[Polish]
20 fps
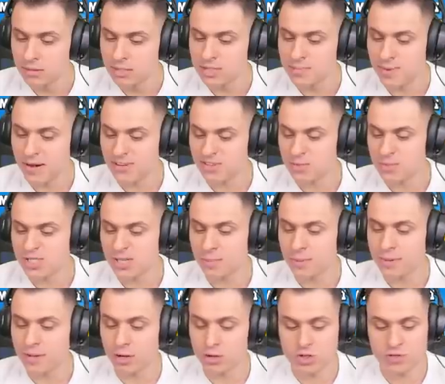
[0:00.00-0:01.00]
Sprawdźmy
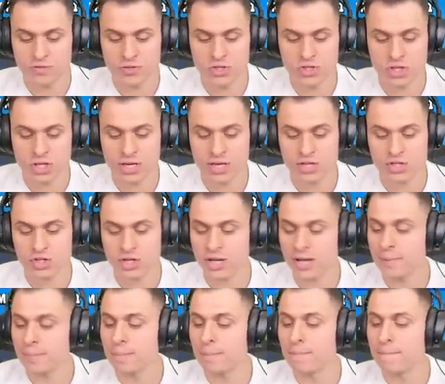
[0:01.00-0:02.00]
sobie oczywiście jeszcze
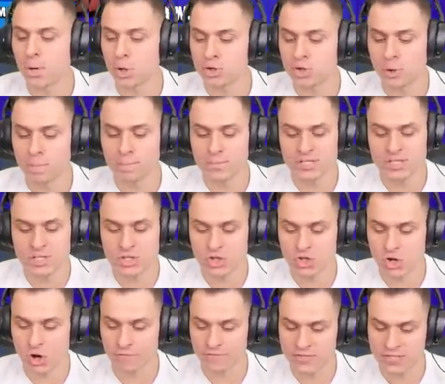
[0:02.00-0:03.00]
jej poziom
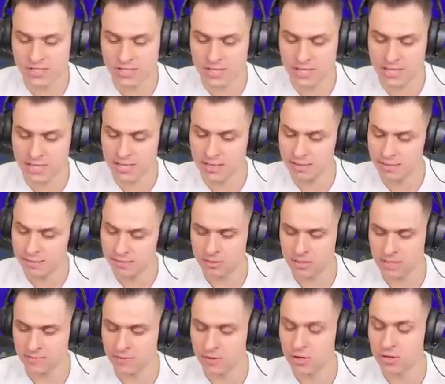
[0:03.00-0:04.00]
mistrzowski.
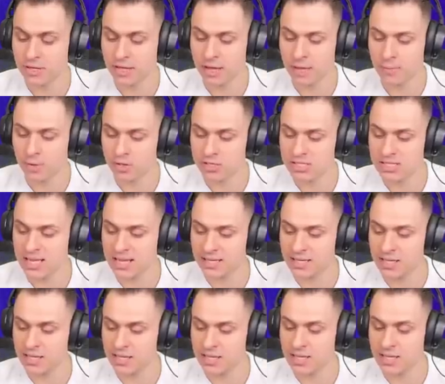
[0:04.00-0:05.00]
Tak wyglądają
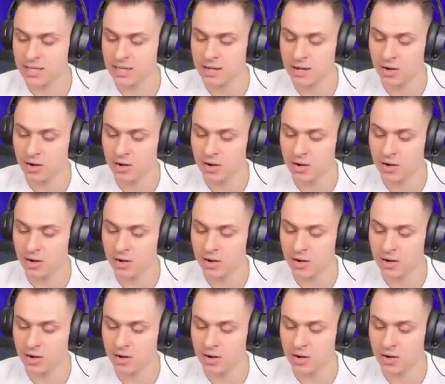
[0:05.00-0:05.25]
odznaki i